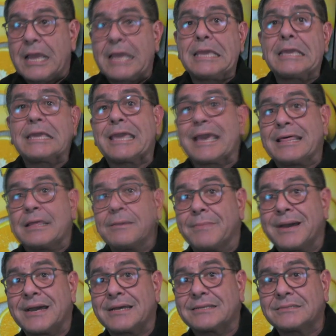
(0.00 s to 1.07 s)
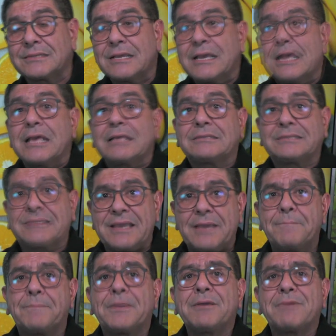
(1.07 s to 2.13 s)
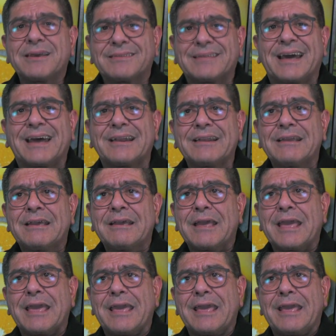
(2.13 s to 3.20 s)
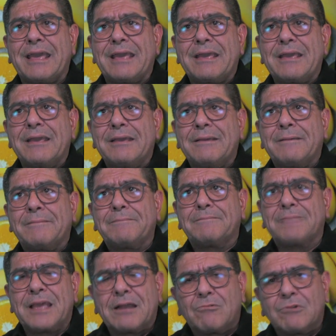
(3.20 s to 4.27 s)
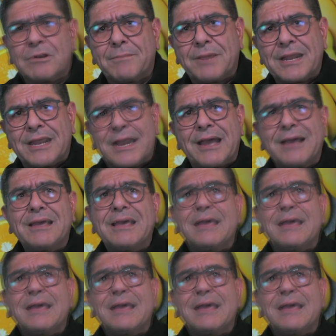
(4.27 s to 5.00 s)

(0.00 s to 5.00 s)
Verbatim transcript: y que además siempre va a estar eh, de alguna manera